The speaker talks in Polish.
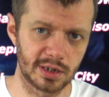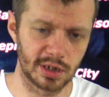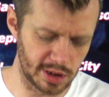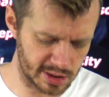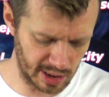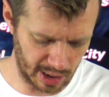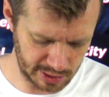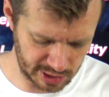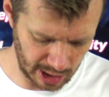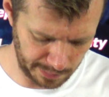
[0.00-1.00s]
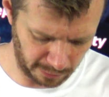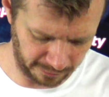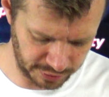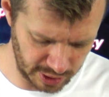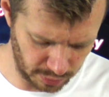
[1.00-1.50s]
jest lista
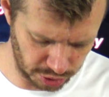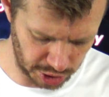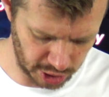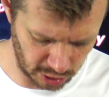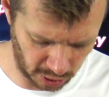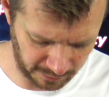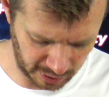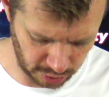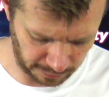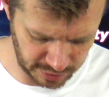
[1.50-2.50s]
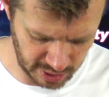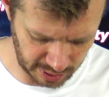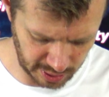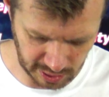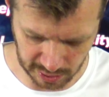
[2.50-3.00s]
sklepów, gdzie możecie dorwać
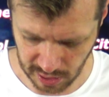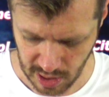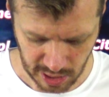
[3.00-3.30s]
oficjalnie ten